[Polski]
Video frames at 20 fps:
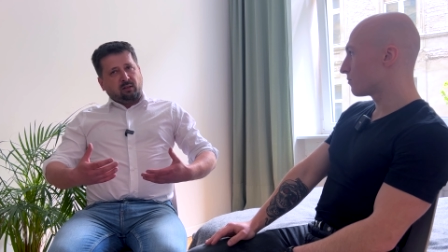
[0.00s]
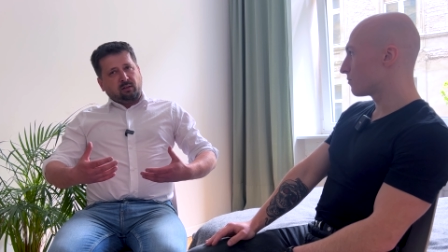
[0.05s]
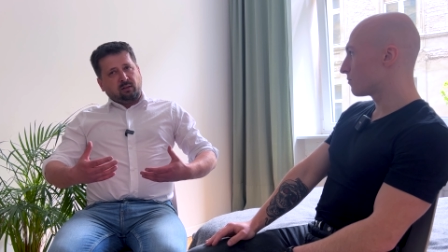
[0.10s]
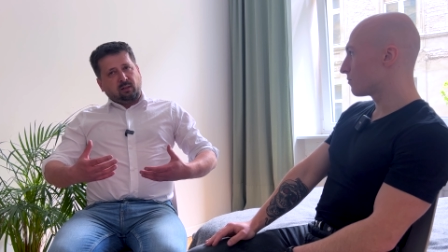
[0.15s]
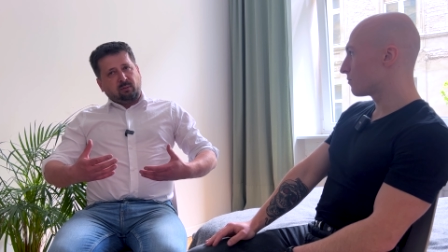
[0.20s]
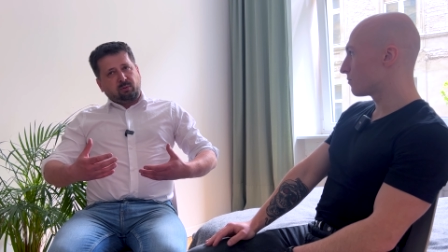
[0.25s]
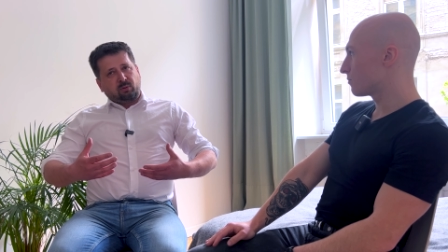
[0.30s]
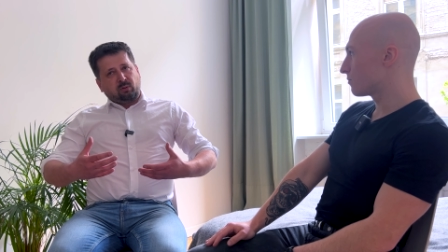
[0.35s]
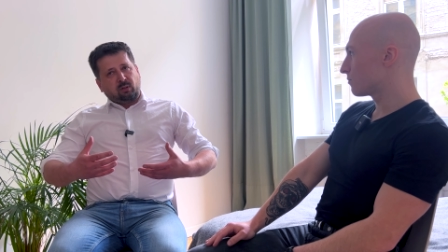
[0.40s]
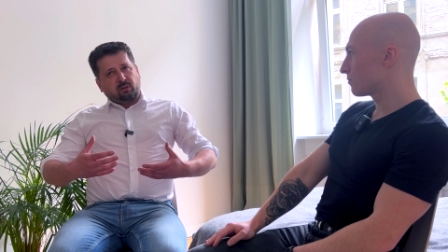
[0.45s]
na
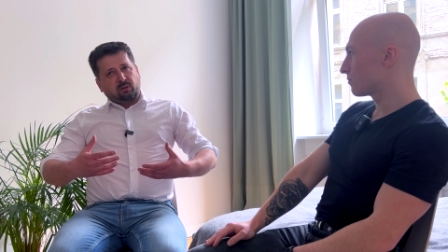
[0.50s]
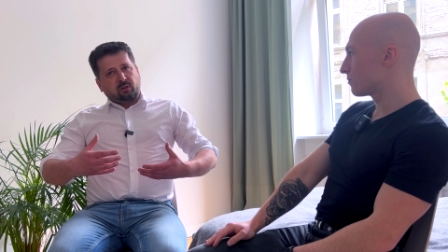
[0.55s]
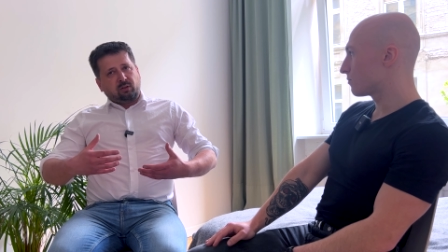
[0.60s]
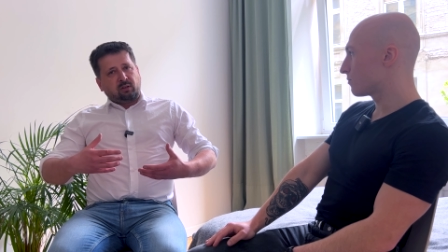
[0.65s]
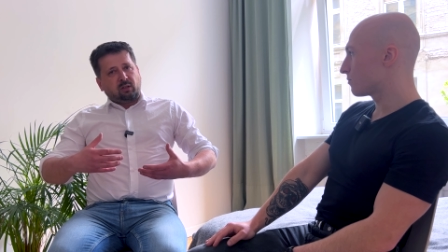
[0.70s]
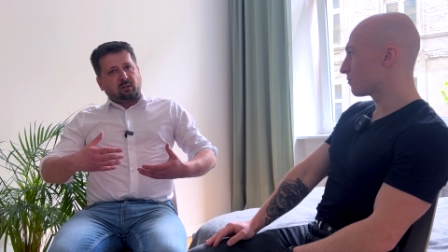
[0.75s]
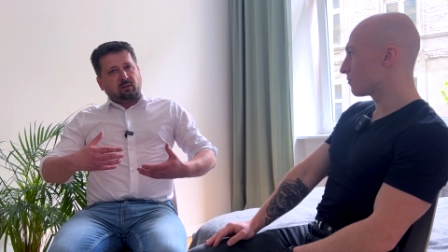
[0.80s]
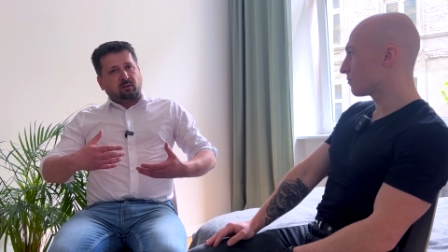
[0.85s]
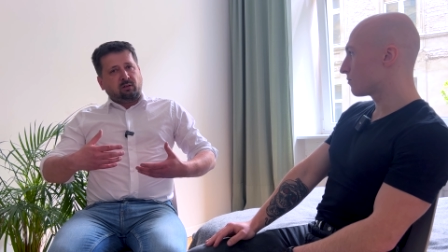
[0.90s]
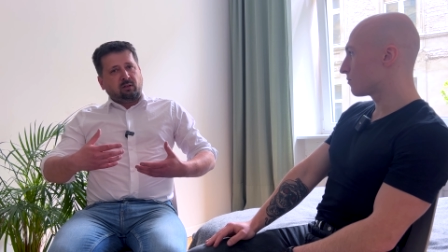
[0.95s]
przykład, czy
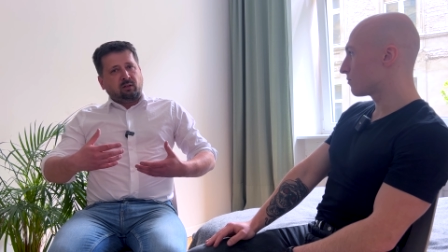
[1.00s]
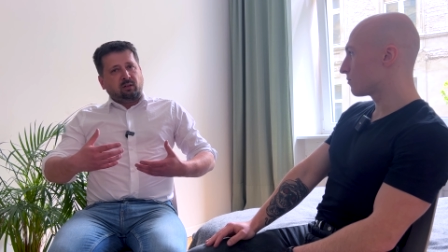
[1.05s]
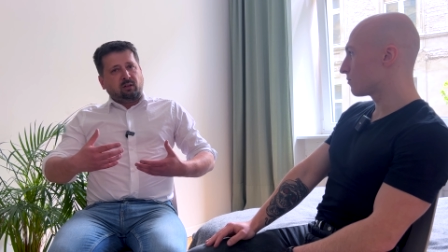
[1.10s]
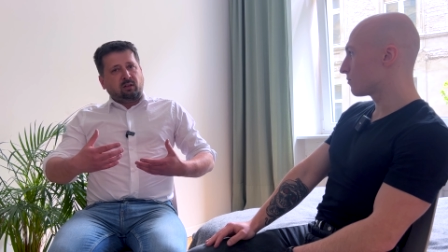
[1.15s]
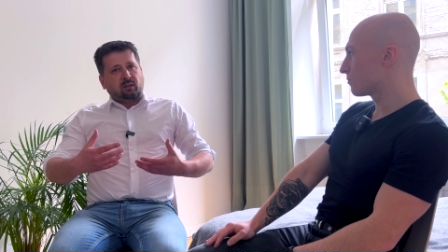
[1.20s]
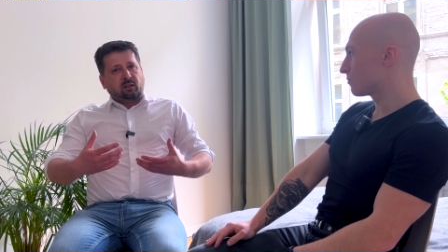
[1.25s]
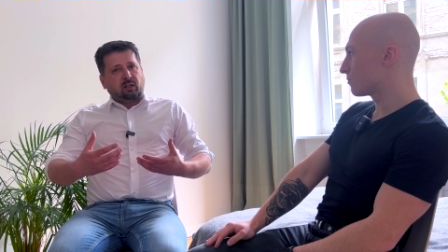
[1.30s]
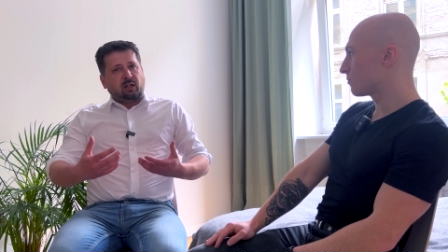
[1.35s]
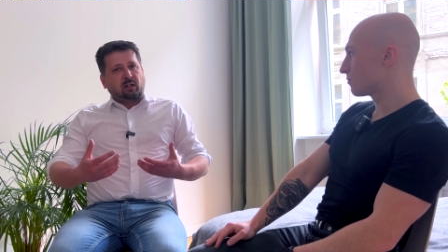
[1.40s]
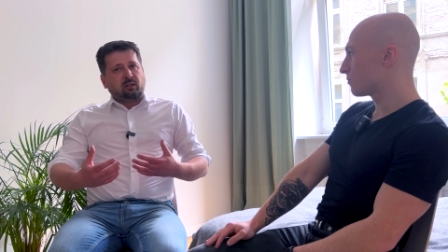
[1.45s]
ten
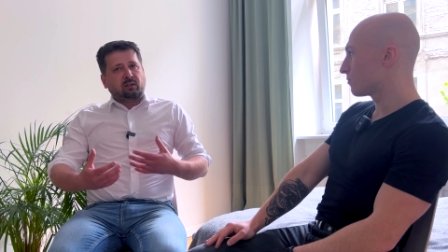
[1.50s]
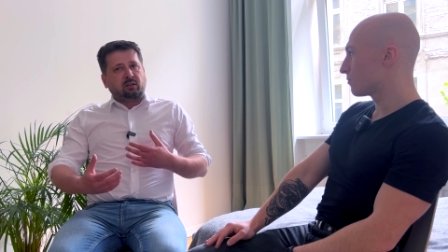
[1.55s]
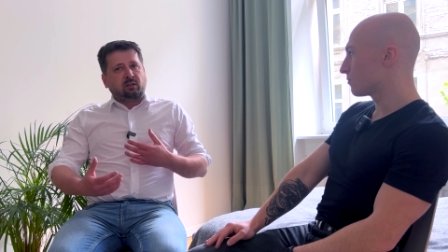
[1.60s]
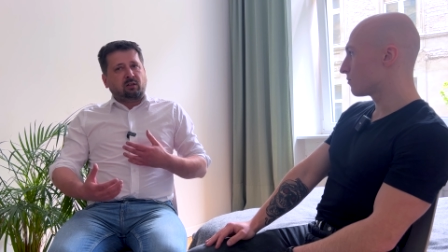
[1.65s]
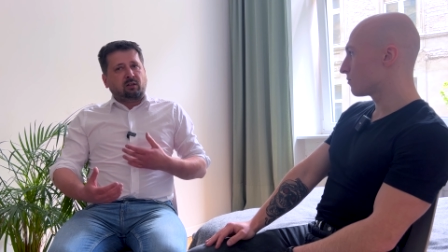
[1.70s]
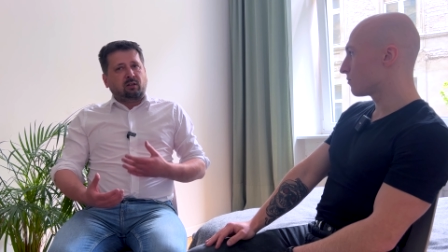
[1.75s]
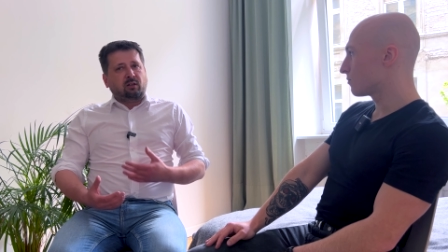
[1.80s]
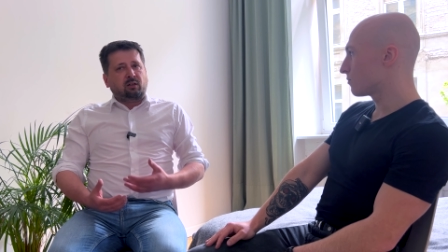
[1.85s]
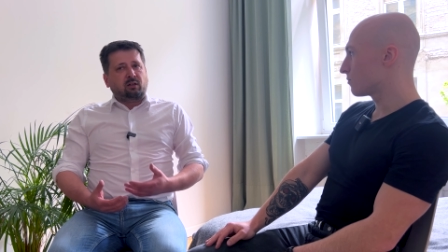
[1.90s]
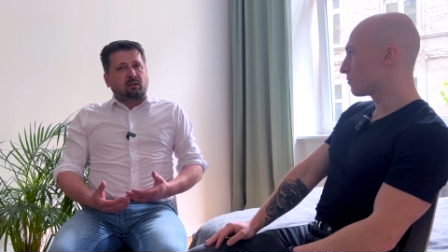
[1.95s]
e, hejt
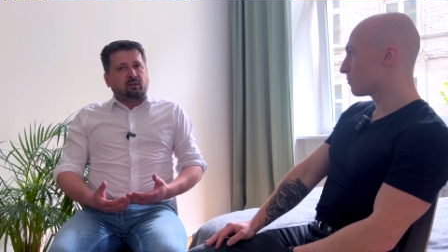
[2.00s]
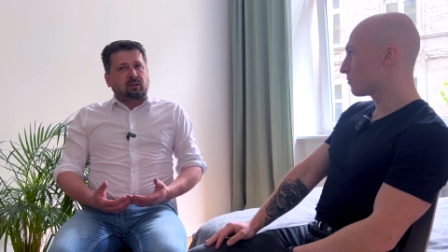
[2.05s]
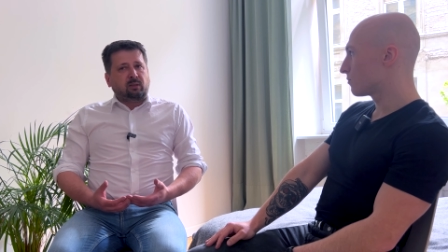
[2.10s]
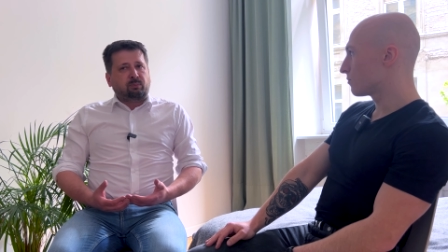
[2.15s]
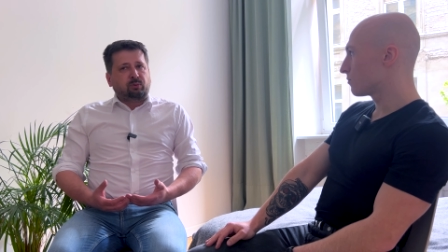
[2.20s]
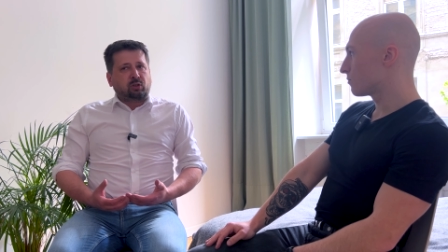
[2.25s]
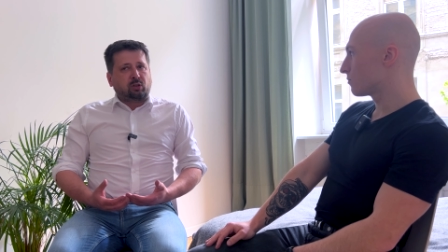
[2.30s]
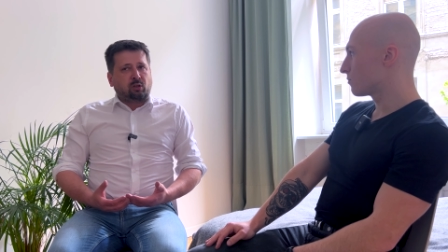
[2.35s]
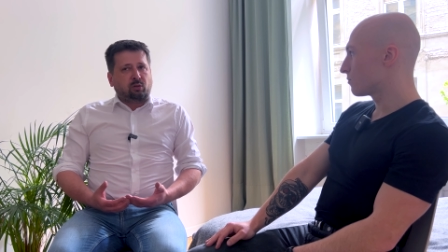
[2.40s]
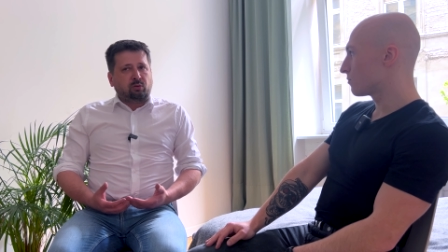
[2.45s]
e, nie
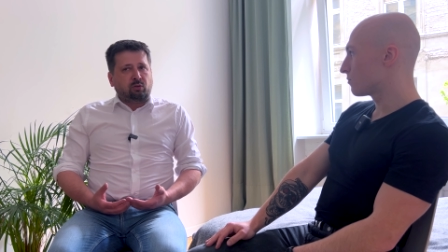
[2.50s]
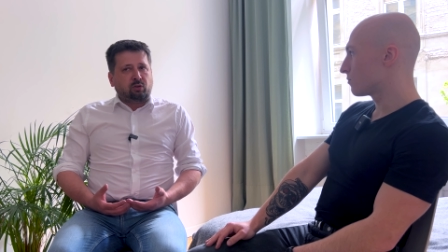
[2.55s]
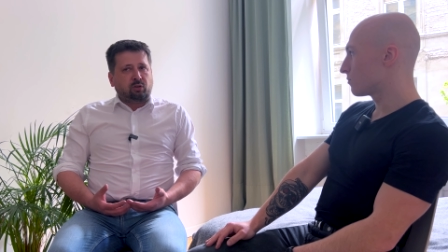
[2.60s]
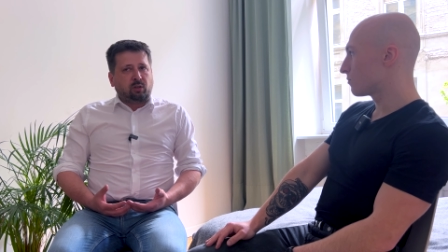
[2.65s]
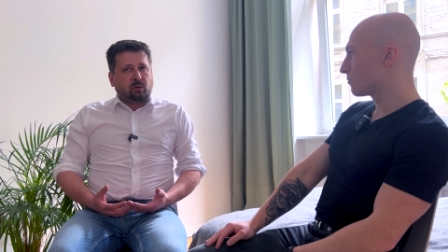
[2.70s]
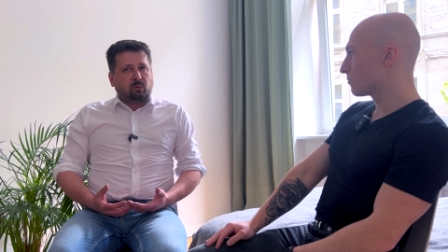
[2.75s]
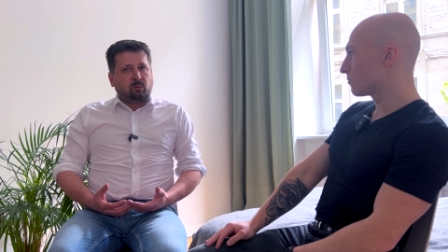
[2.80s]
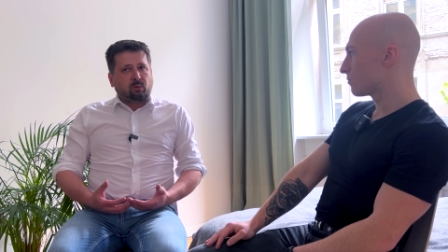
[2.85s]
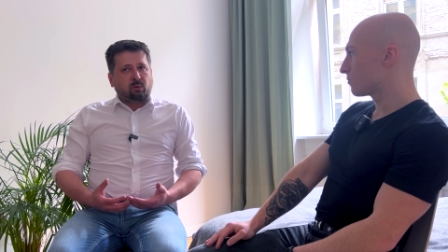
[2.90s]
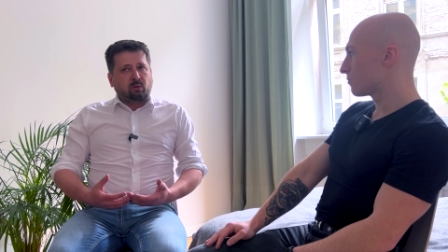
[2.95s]
przerodzi
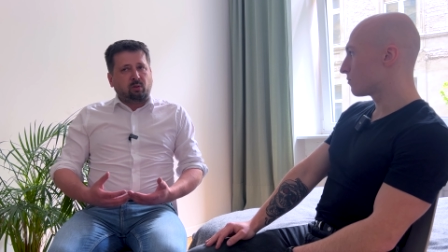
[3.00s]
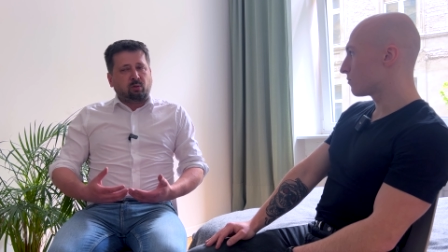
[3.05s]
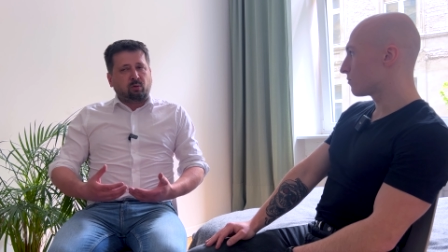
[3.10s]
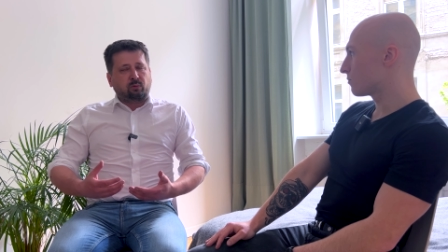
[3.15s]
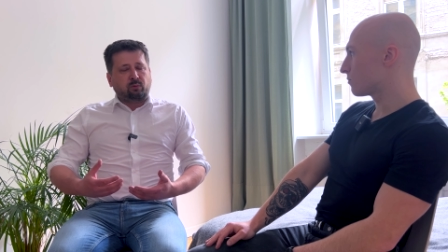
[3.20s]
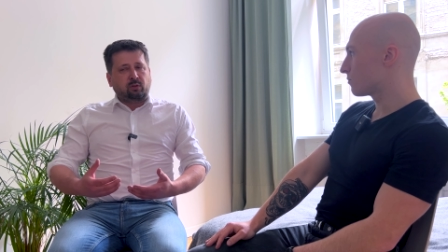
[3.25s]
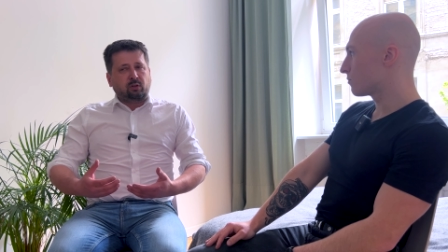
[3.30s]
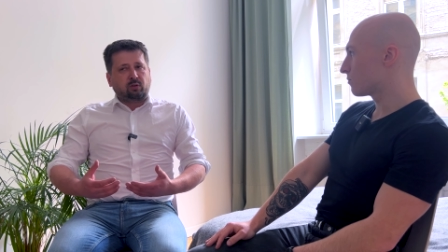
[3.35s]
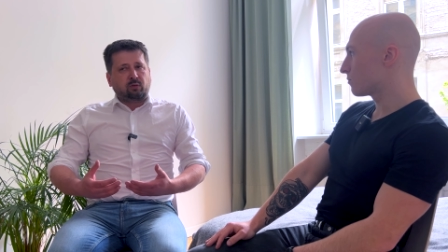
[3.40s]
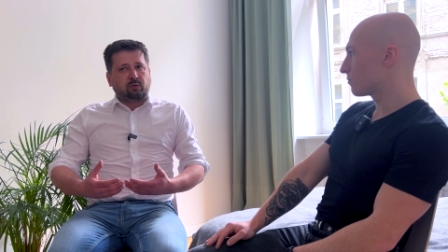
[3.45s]
się
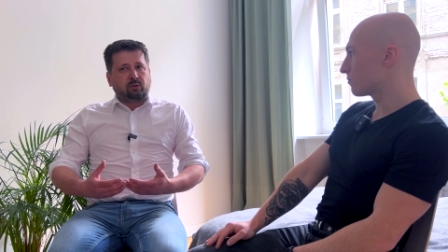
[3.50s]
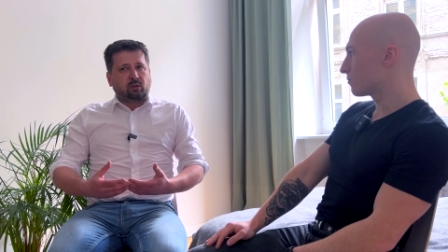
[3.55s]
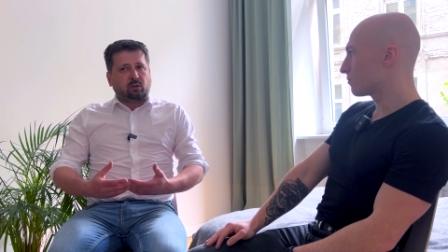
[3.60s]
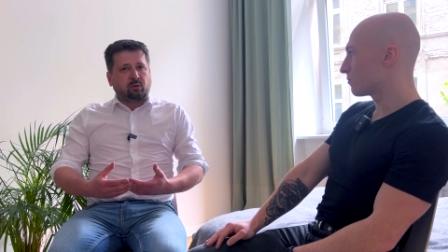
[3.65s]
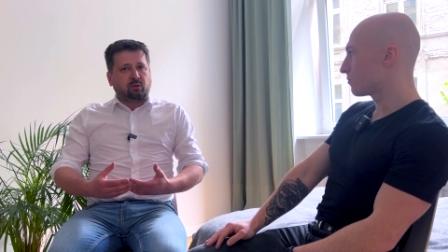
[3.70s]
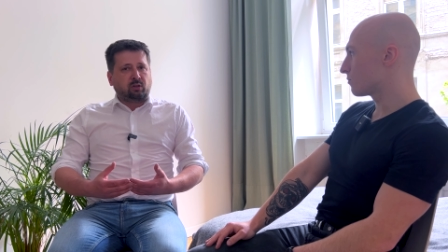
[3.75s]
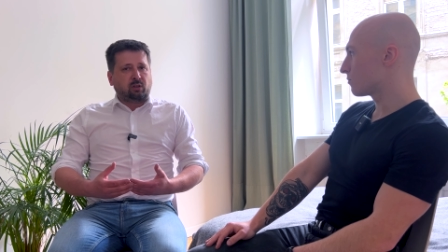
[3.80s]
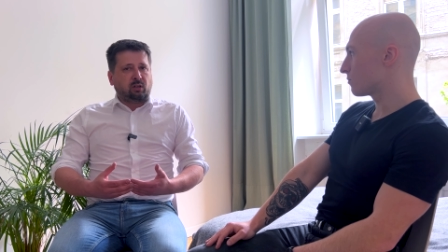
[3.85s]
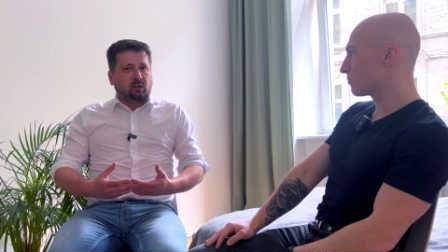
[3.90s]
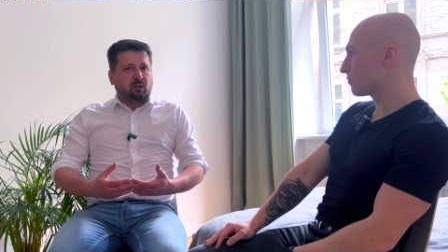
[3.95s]
również w to,
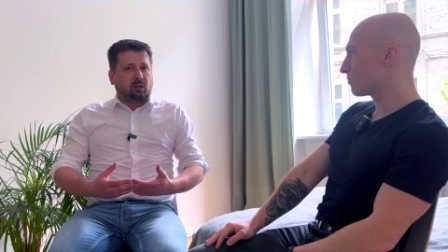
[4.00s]
że